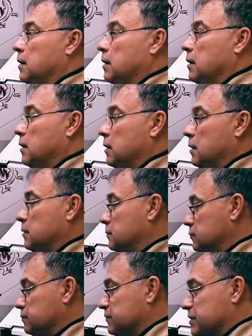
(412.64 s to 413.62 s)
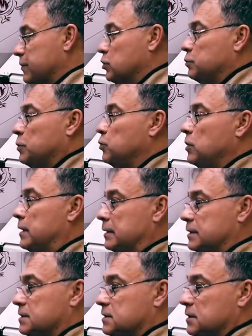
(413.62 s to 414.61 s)
э, взрывной
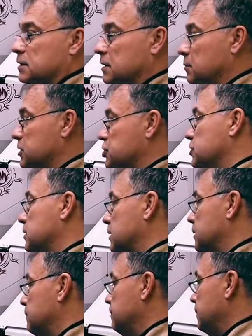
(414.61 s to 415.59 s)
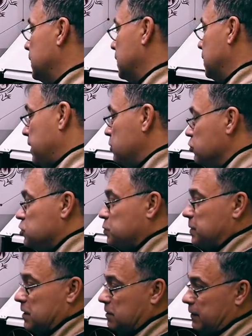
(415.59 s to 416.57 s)
популярности этой машины. Боюсь
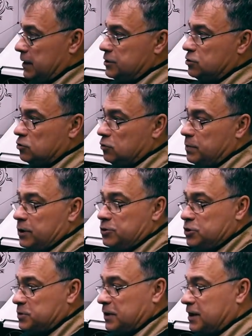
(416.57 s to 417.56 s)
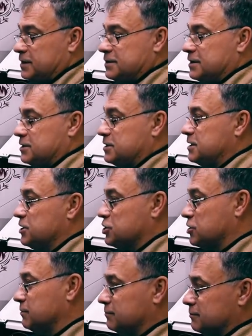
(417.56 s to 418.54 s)
перехвалить ее, боюсь оказаться
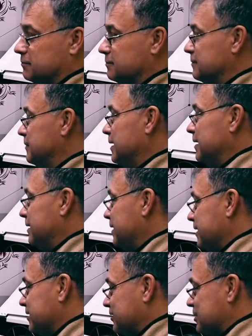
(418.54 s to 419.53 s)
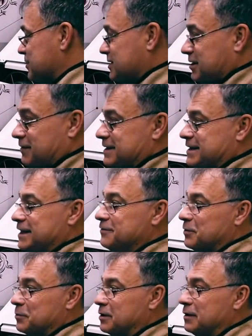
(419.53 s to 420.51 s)
слишком, как это называется,
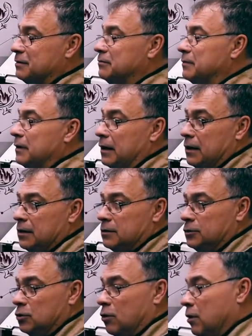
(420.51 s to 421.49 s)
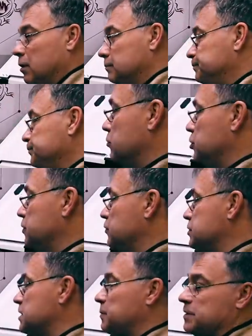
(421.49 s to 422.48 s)
хвастливым, да? Но у
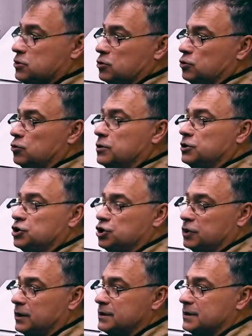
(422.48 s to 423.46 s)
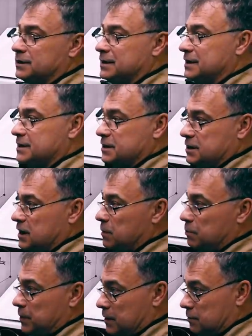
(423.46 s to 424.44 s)
него диапазон тока начинается от 30
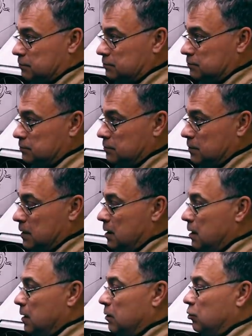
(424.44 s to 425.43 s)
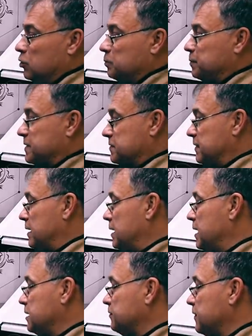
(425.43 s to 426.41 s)
ампер. Он
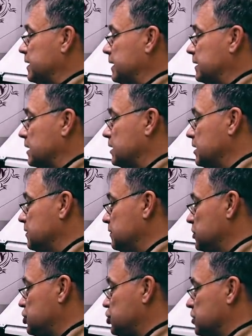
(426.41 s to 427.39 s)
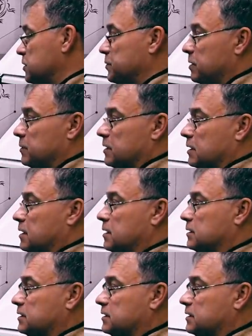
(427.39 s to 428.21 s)
позволяет варить такие вещи, например, как